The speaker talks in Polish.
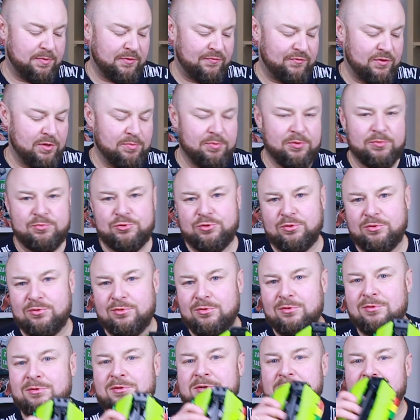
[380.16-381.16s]
pewnie po
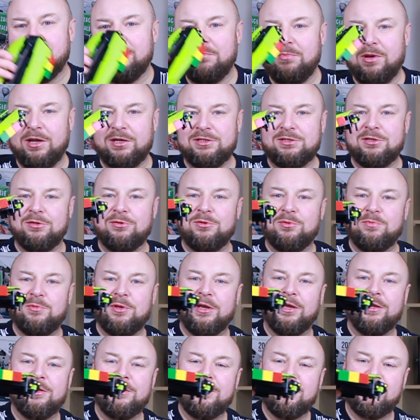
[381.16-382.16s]
brzuchu, bardzo
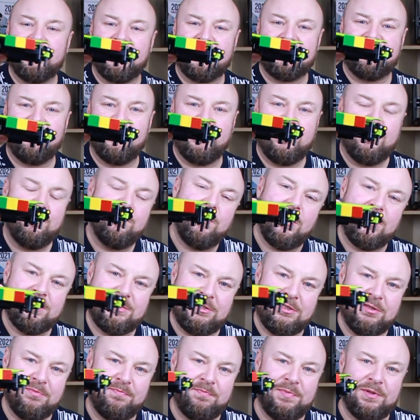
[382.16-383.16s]
lubię tak zwane
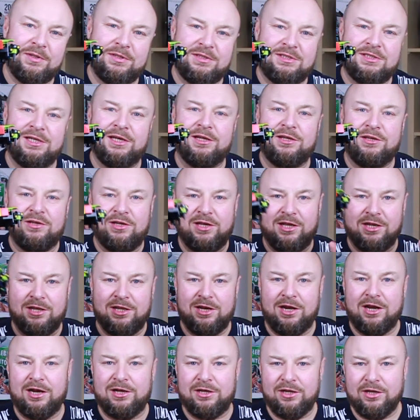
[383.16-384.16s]
pasty, pizzę i
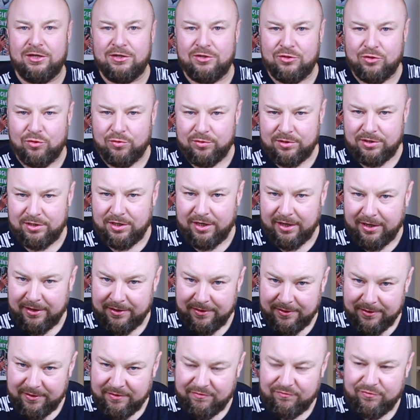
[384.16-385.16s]
generalnie kuchnię
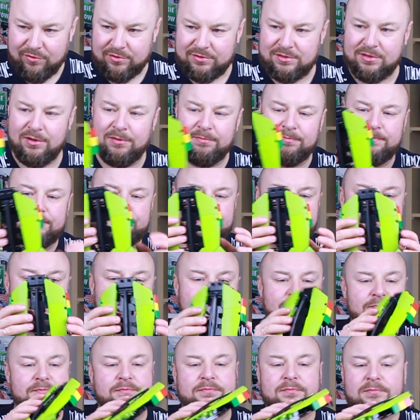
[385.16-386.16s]
włoską.
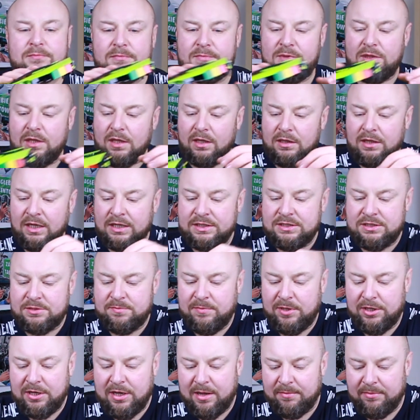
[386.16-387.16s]
Także
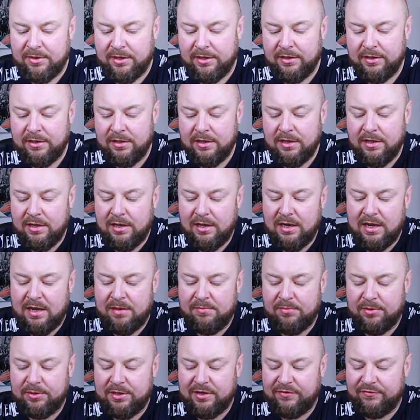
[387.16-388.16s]
zmieniamy
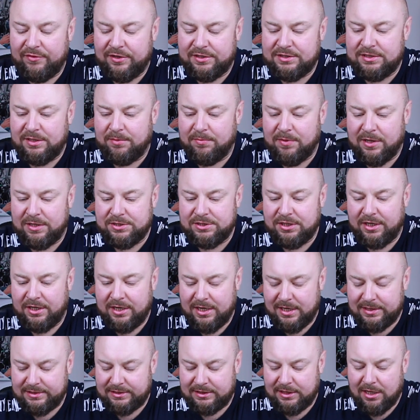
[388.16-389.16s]
Lambo na wersję bardziej
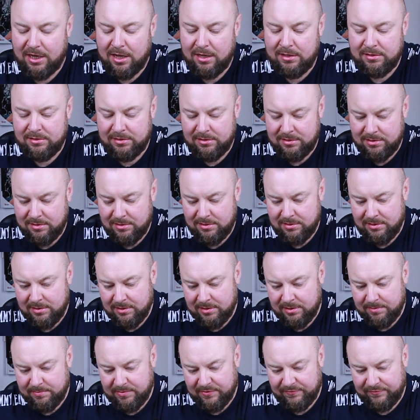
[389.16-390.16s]
rasta,
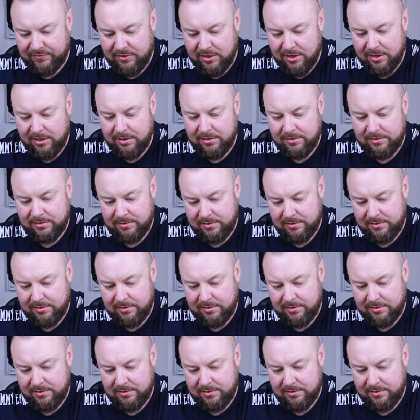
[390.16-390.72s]
pewnie